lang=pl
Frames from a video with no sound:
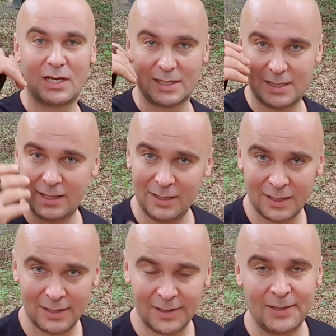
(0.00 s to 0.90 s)
akcję
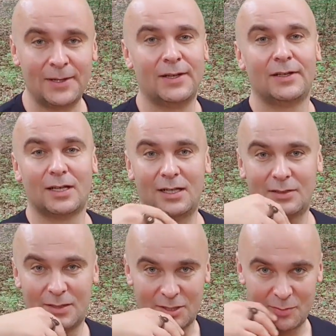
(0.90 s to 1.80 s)

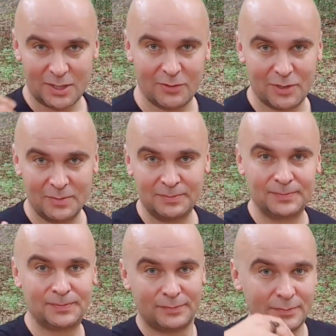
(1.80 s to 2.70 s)
tak, naszym ciałem,
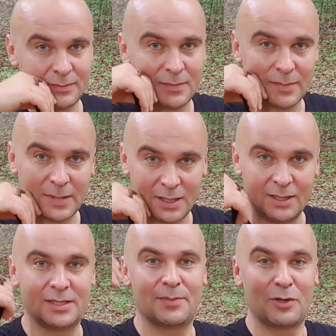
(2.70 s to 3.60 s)

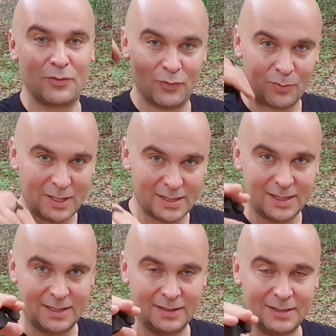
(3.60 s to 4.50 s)
i zebrał
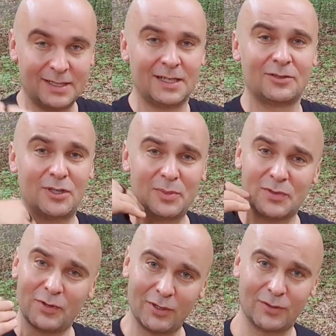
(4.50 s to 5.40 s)
informacje, które
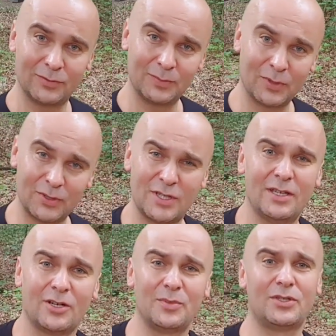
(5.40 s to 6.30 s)
pozwolą
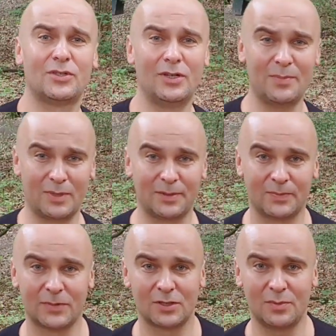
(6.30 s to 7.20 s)
później robić to lepiej,
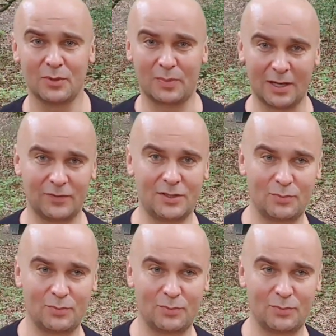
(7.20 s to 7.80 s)
czyli poprawić